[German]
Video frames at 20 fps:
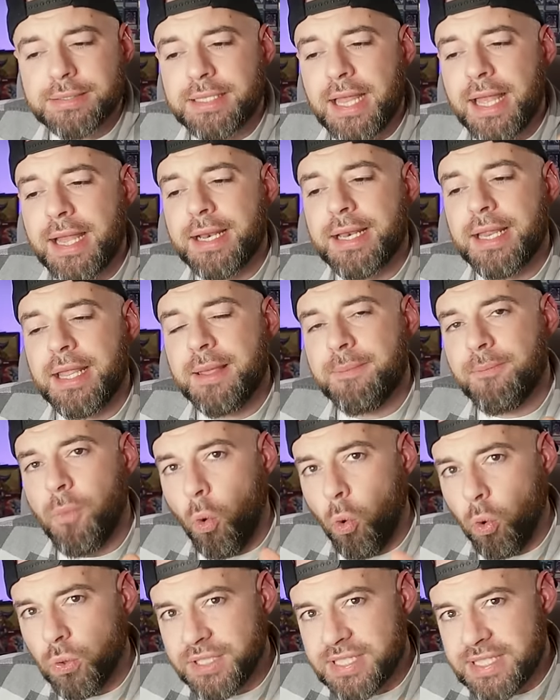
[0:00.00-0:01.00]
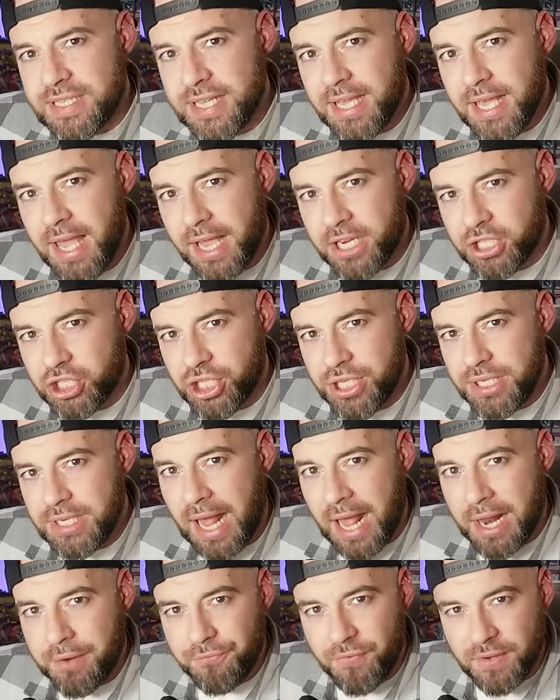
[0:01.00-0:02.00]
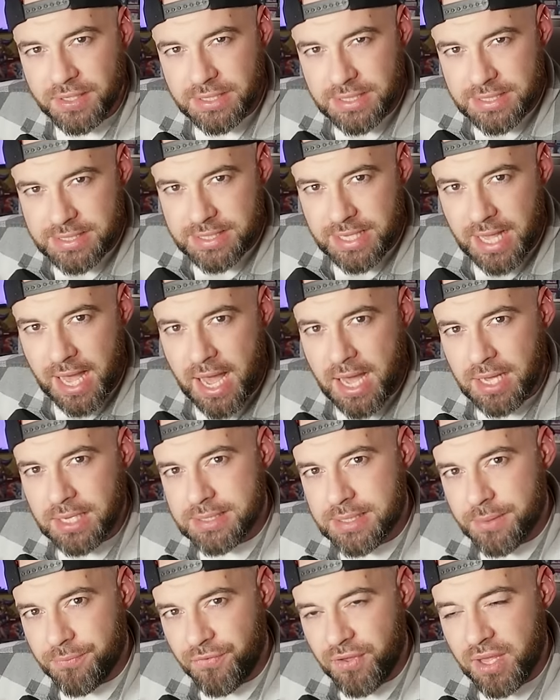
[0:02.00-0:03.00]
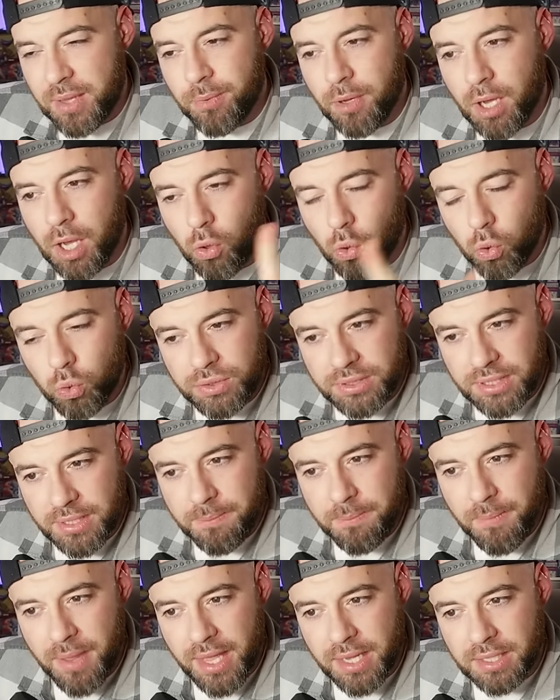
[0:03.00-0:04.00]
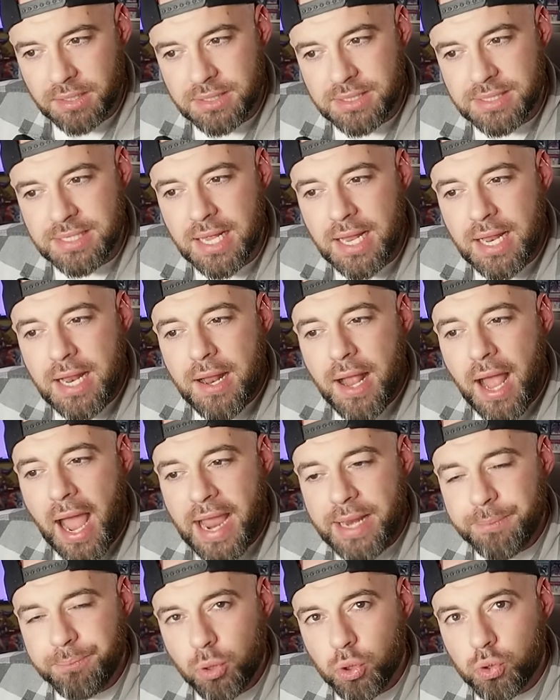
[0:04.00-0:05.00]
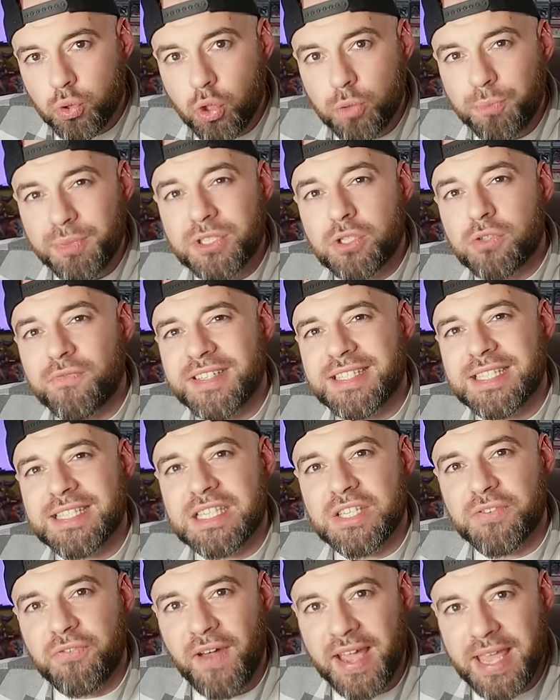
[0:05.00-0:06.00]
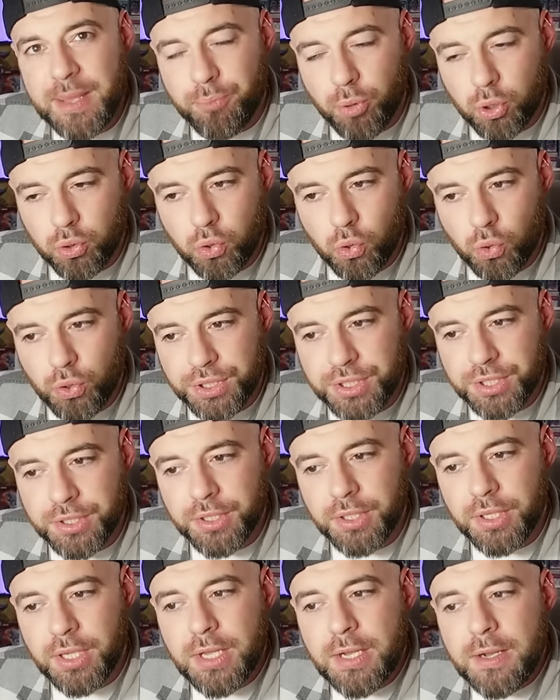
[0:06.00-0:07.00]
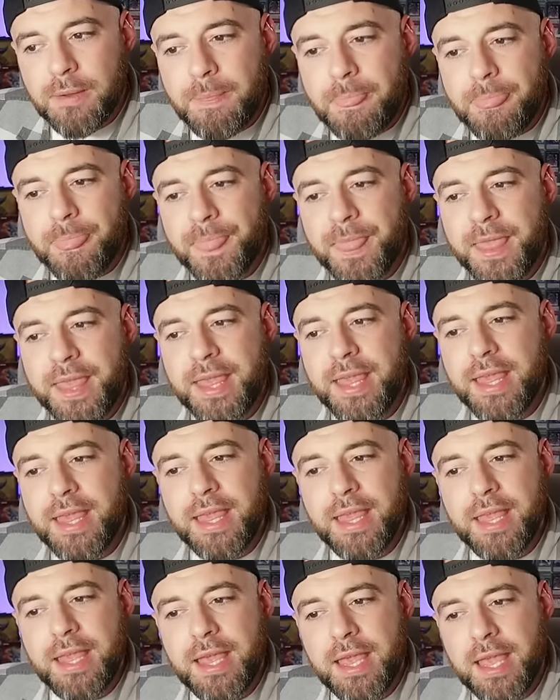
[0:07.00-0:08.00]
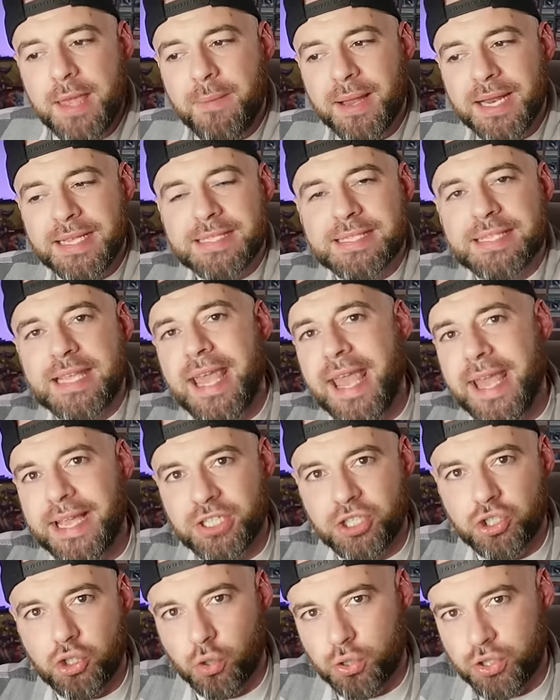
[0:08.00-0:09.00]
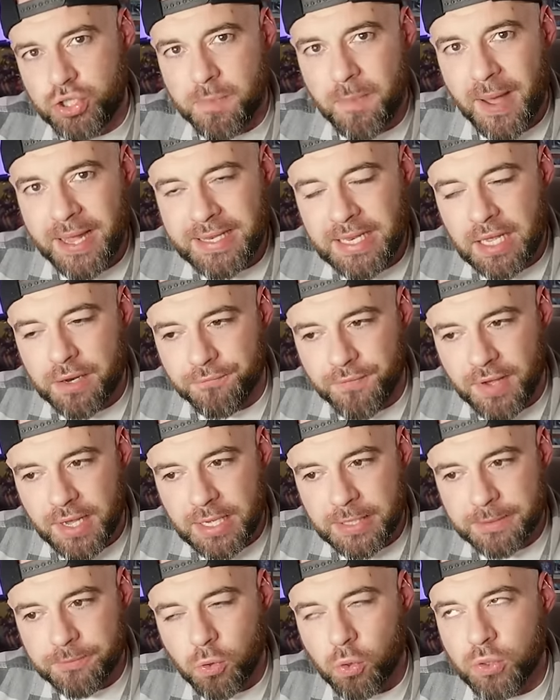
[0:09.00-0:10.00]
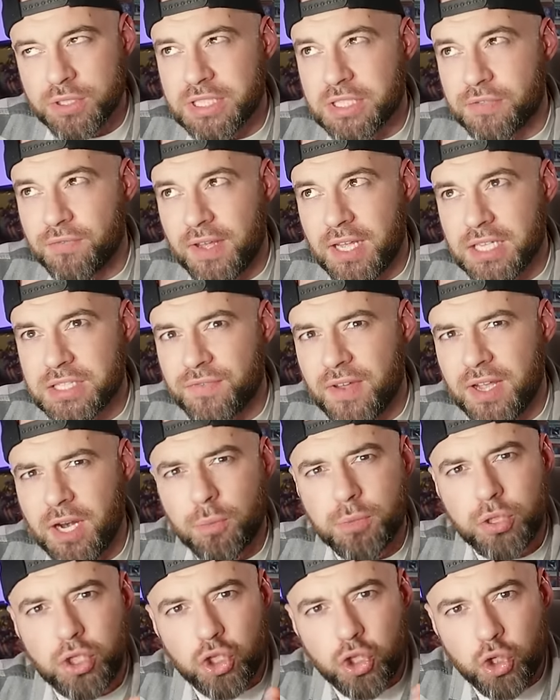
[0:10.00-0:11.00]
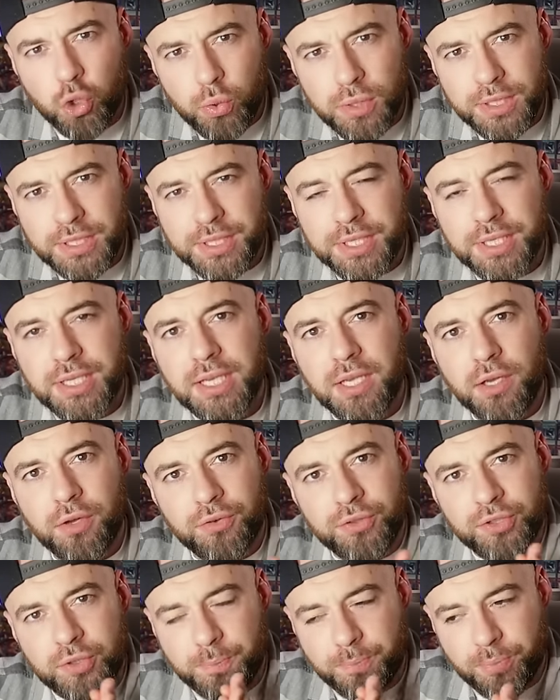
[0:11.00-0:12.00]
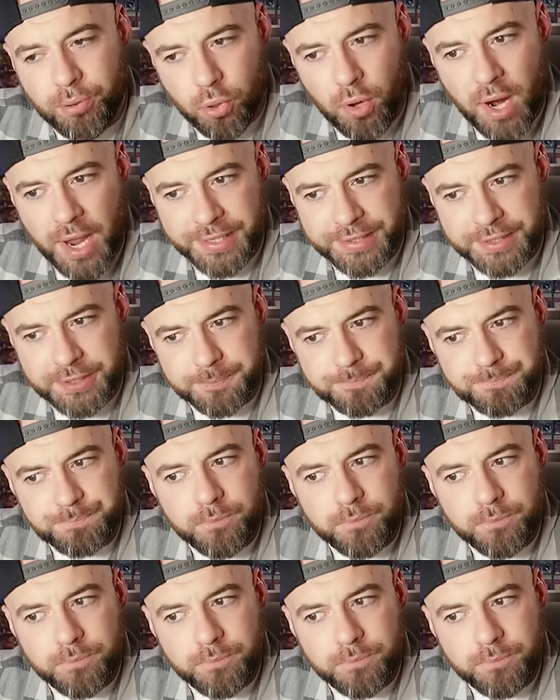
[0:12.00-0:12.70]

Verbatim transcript: Denn im OCG erschien Anfang diesen Jahres, im Februar und im März, ein Produkt bzw. zwei Produkte, die immer das Gegenstück zum anderen waren. Und zwar, es war glaube ich Unity und Pride.